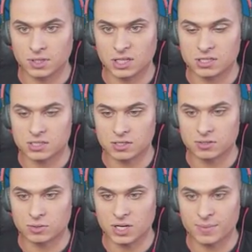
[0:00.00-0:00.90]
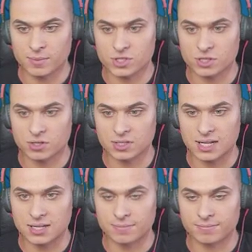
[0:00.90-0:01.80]
I skontrujemy może
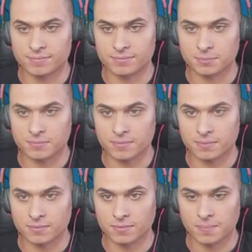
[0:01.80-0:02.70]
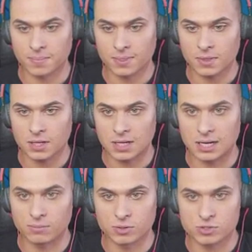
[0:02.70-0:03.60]
tornadem.
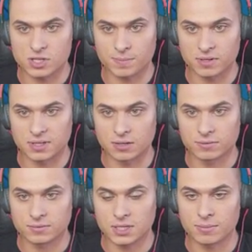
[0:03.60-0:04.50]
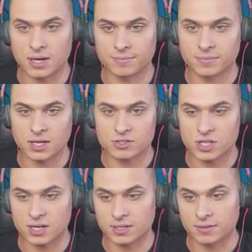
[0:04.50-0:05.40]
Albo już się poddał. Dobra,
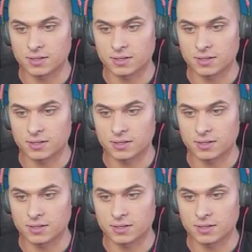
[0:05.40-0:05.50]
arszerki.